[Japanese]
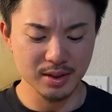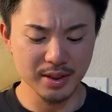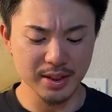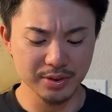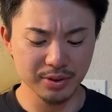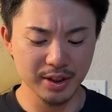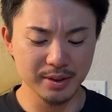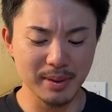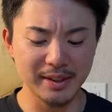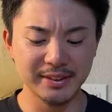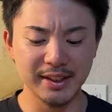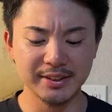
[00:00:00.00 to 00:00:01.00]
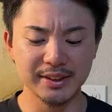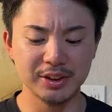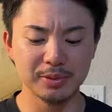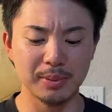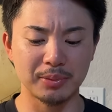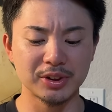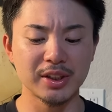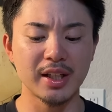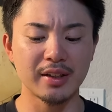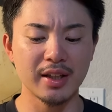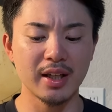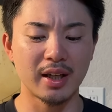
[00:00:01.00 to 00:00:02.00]
で、それで、まあ、前進守備もして
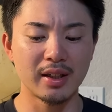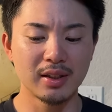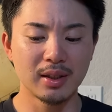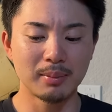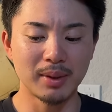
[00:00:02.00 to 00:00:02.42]
たんで、